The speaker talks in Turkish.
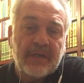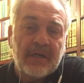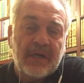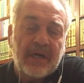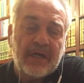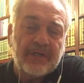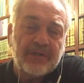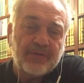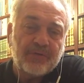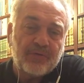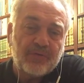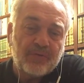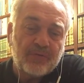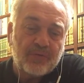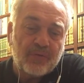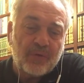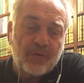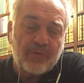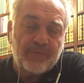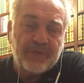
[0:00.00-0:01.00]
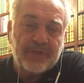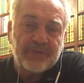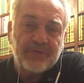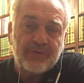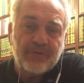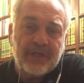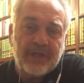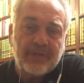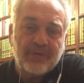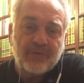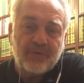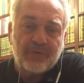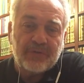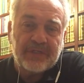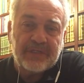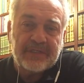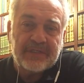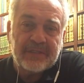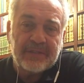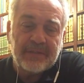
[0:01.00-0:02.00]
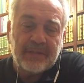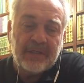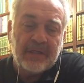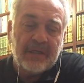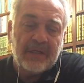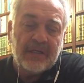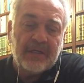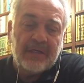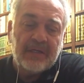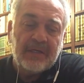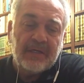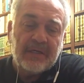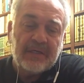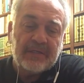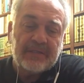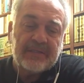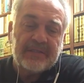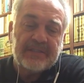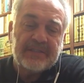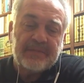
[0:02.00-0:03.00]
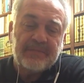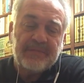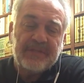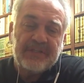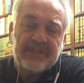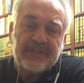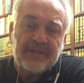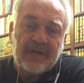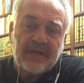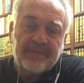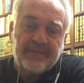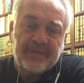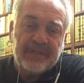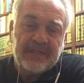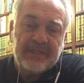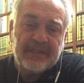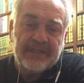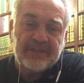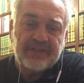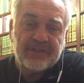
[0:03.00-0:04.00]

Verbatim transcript: Hani Doğu ve Güneydoğu'daki e, kısmi Şafiliği